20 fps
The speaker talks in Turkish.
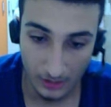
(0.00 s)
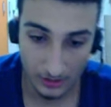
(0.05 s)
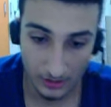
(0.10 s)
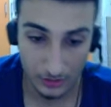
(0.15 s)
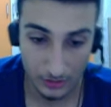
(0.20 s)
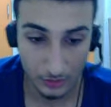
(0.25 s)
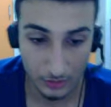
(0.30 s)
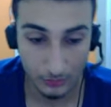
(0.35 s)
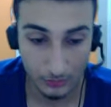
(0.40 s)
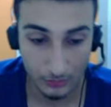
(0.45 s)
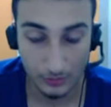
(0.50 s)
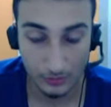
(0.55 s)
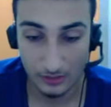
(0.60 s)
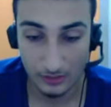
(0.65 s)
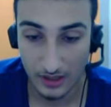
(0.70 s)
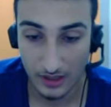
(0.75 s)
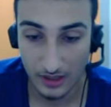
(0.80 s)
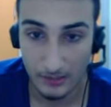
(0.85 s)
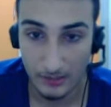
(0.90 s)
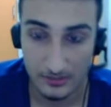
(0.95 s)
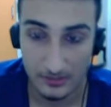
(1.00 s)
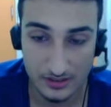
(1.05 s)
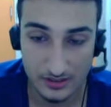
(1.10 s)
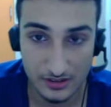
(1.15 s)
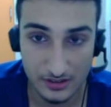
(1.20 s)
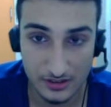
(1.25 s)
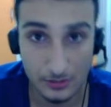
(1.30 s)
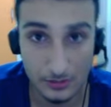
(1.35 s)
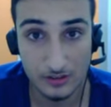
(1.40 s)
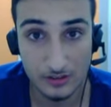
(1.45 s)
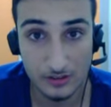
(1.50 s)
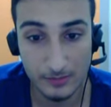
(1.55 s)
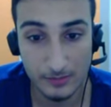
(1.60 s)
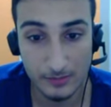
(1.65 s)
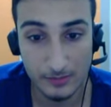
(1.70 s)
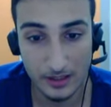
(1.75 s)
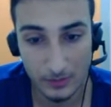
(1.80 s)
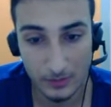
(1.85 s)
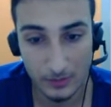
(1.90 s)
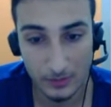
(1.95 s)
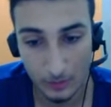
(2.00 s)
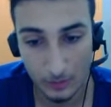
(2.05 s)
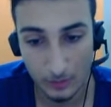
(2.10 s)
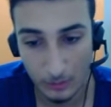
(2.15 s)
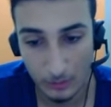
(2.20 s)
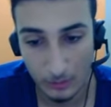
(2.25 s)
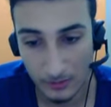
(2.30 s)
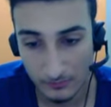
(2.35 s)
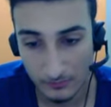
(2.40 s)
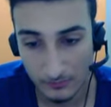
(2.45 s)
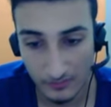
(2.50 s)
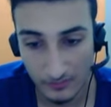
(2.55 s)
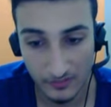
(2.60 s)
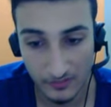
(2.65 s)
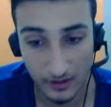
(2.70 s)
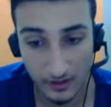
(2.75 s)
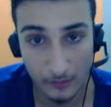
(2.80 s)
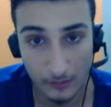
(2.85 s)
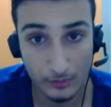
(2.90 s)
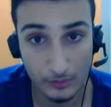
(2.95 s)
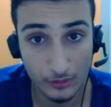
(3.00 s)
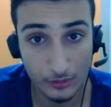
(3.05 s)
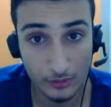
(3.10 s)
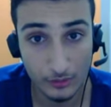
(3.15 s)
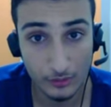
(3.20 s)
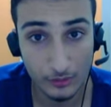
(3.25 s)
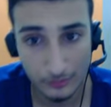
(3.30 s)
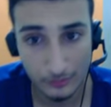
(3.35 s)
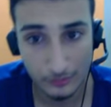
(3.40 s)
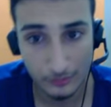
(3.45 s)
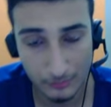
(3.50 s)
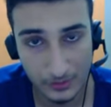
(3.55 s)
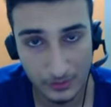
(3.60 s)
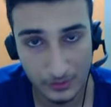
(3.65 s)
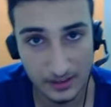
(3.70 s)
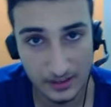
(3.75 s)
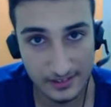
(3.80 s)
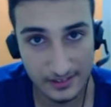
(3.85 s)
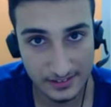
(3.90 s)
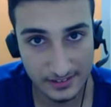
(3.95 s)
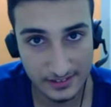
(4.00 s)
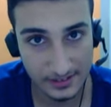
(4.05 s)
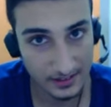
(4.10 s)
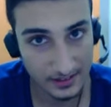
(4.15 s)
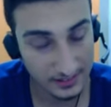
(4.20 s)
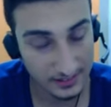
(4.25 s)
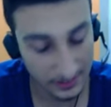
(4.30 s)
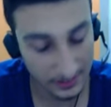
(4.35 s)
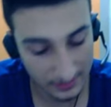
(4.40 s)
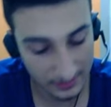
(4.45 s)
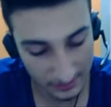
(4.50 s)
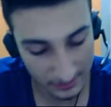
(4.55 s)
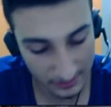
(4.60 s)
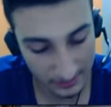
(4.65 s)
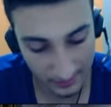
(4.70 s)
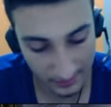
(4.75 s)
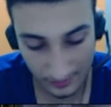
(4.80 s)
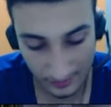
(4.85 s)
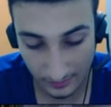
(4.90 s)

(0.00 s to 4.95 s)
Daha çok videonun gelmesini istiyorsanız beğenmeyi, yorum atmayı ve abone olmayı unutmayın arkadaşlar. Sağlıcakla